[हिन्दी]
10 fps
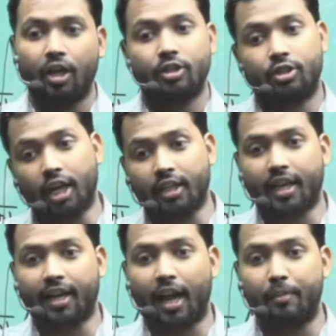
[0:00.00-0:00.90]
जज
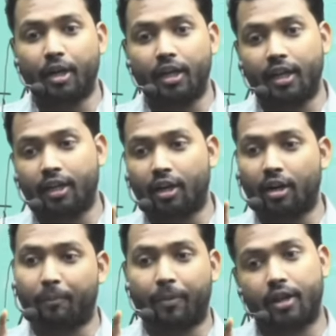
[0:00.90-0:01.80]
का काम यही है कि
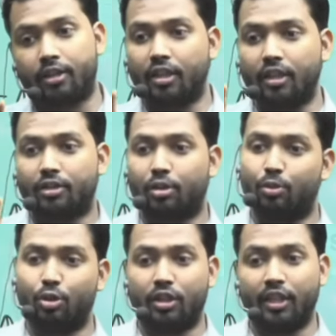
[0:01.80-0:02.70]
अगर फर्जी
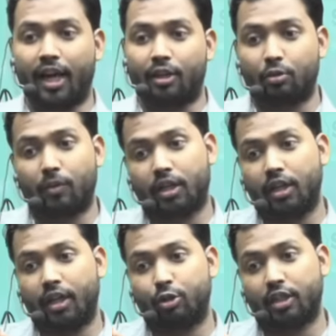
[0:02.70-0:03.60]
सबूत दिया तो
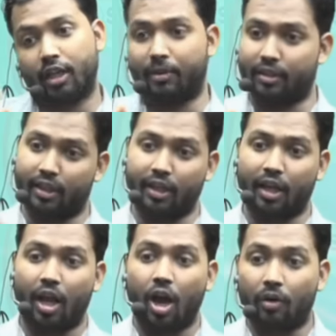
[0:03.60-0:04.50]
वकील को जेल भेज
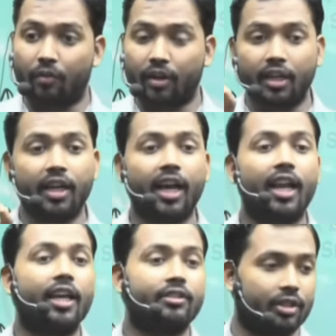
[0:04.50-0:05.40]
देंगे और वकील का
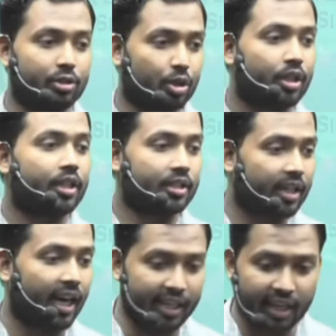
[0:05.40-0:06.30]
लाइसेंस होता है
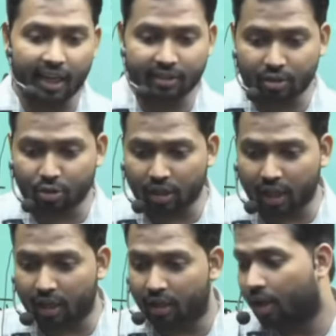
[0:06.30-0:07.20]
जैसे गाड़ी का लाइसेंस होता
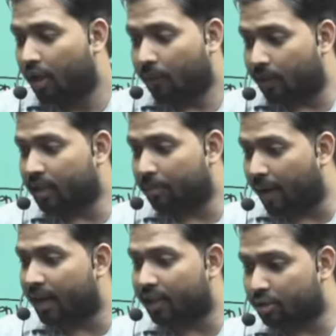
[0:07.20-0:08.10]
है ना वैसे
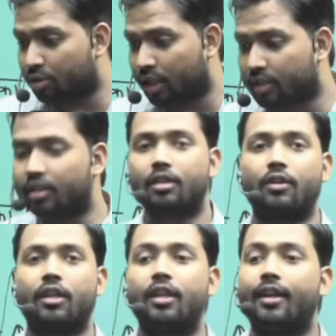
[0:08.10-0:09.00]
बार एसोसिएशन से
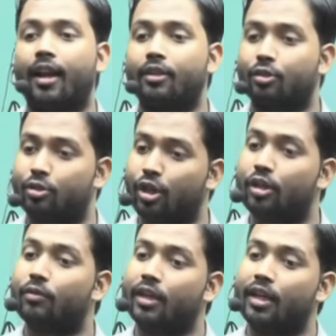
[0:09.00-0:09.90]
वकील का लाइसेंस
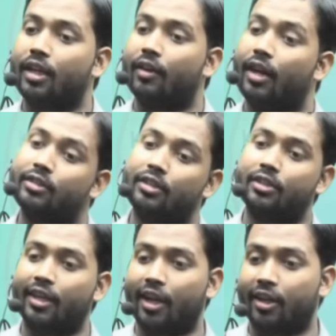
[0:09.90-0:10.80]
जज वकील का लाइसेंस
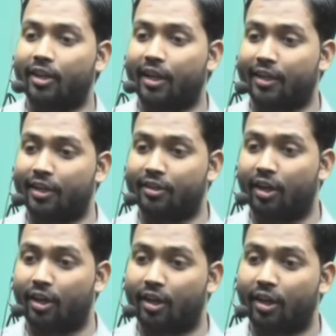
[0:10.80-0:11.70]
है क्या कर देगा
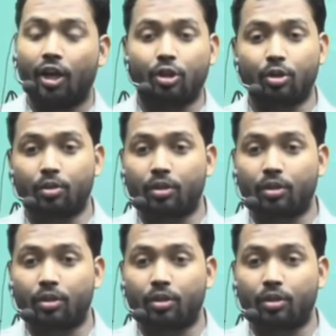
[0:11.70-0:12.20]
कैंसिल कर दे तो